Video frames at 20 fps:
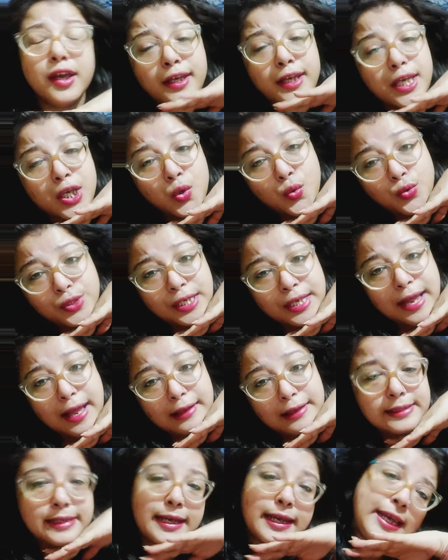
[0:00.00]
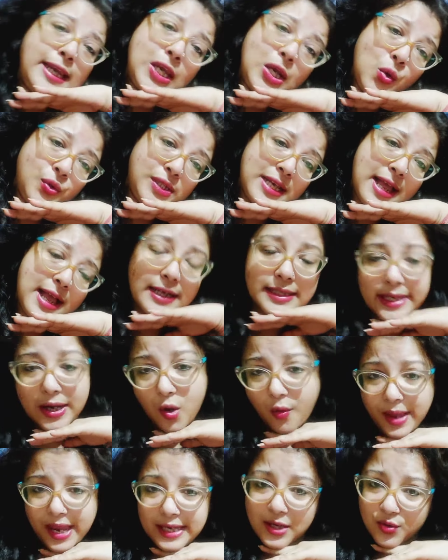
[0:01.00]
কিউট লাগছে কিউট লাগছে ও
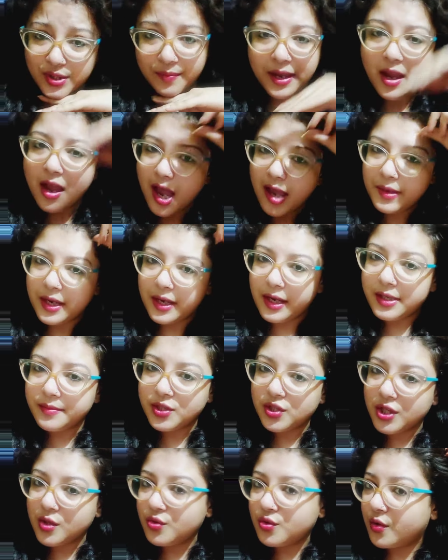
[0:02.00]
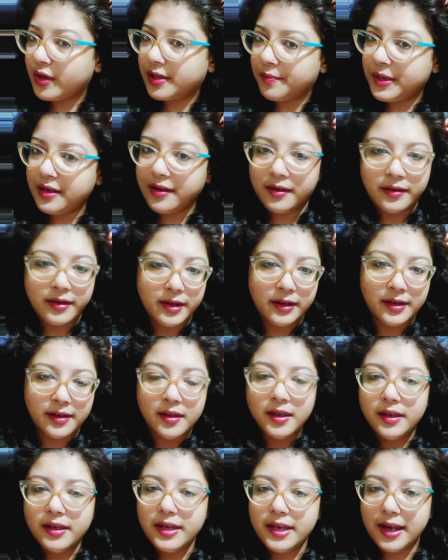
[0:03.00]
মাই কিউট আমি এখানে একটু কিউট করে একটা পিঙ্ক কালারের একটা
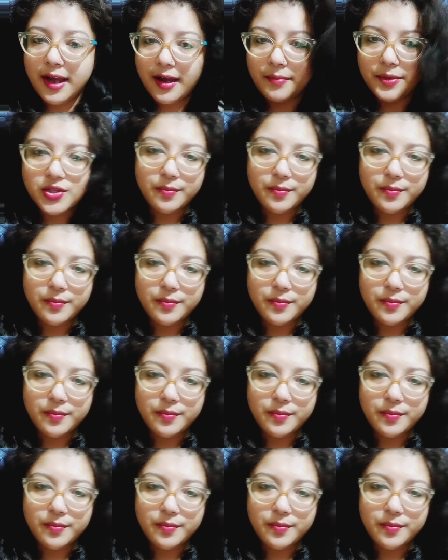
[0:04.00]
ইয়ে লাগালে বেশি